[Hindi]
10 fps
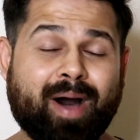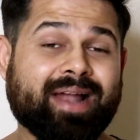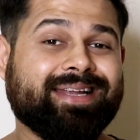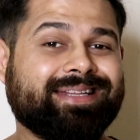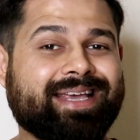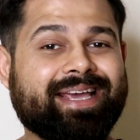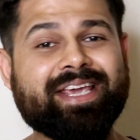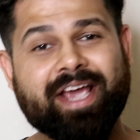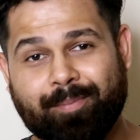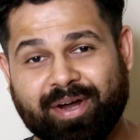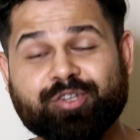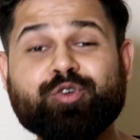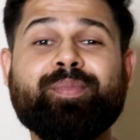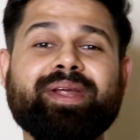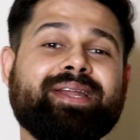मान लेते हैं कि हमारा
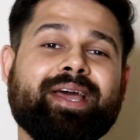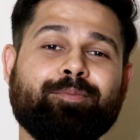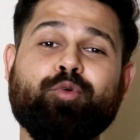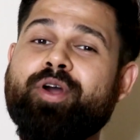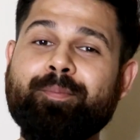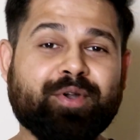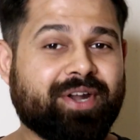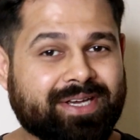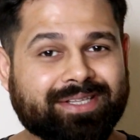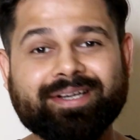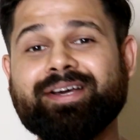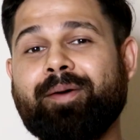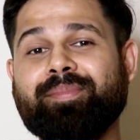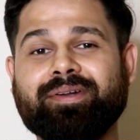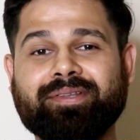जो ब्रेन है वो कंप्यूटर की तरह
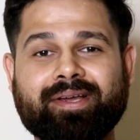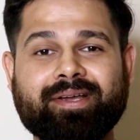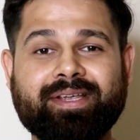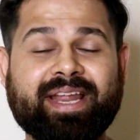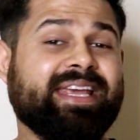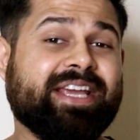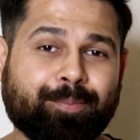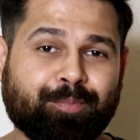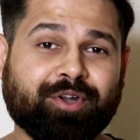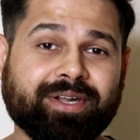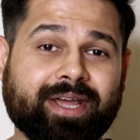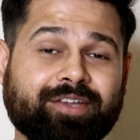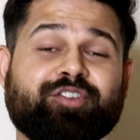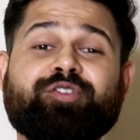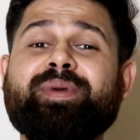काम करता है यानी कि कंप्यूटर
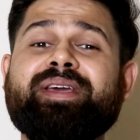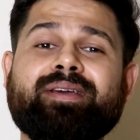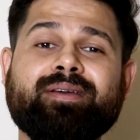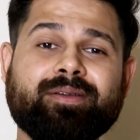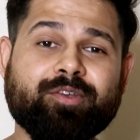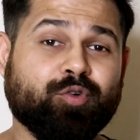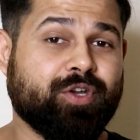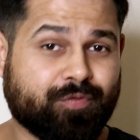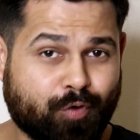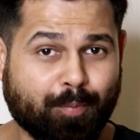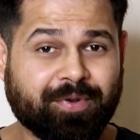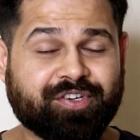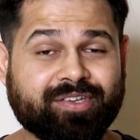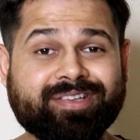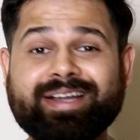है जिसमें यू नो
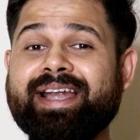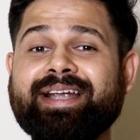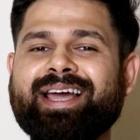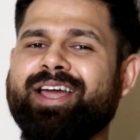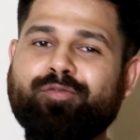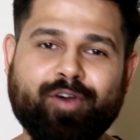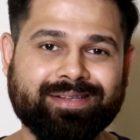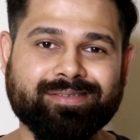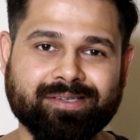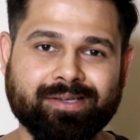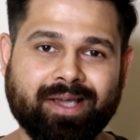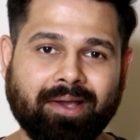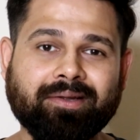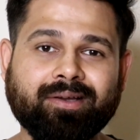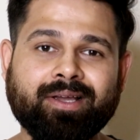इन्फॉर्मेशन है डेटा है फाइल्स हैं
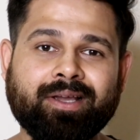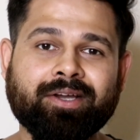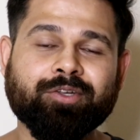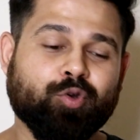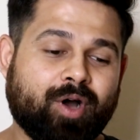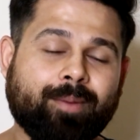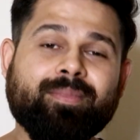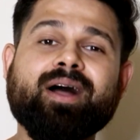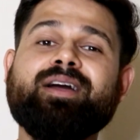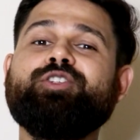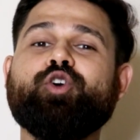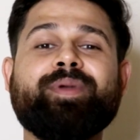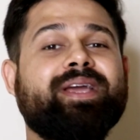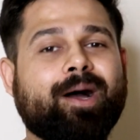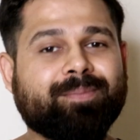है ना तो हम अगर जो
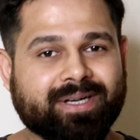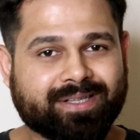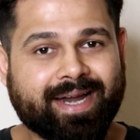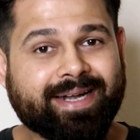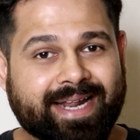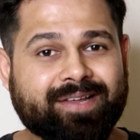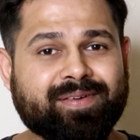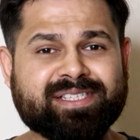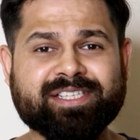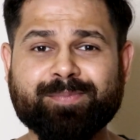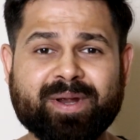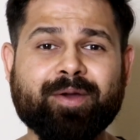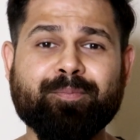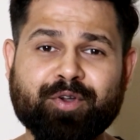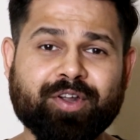भी काम करते हैं डेली बेसिस पर
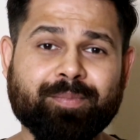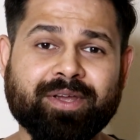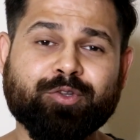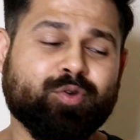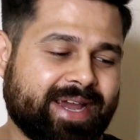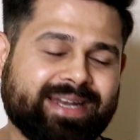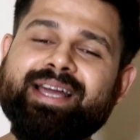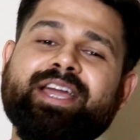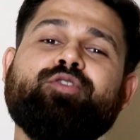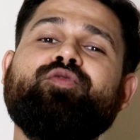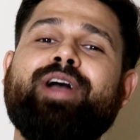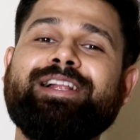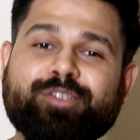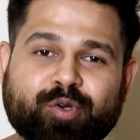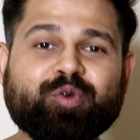कंप्यूटर में तो कहीं ना कहीं उन
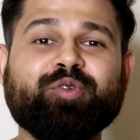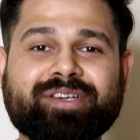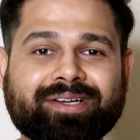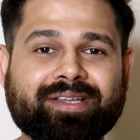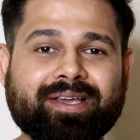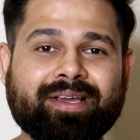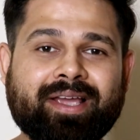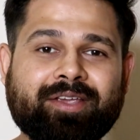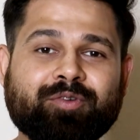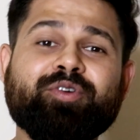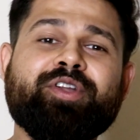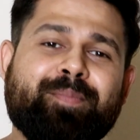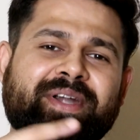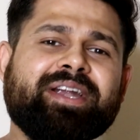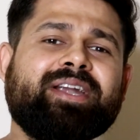फाइल्स को यूज़ करते हैं यू नो
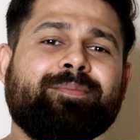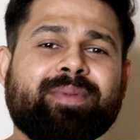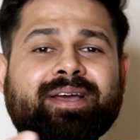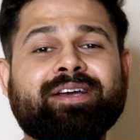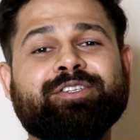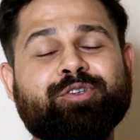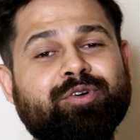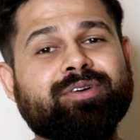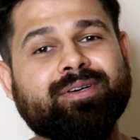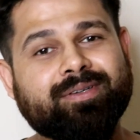रिपीटेटिव जो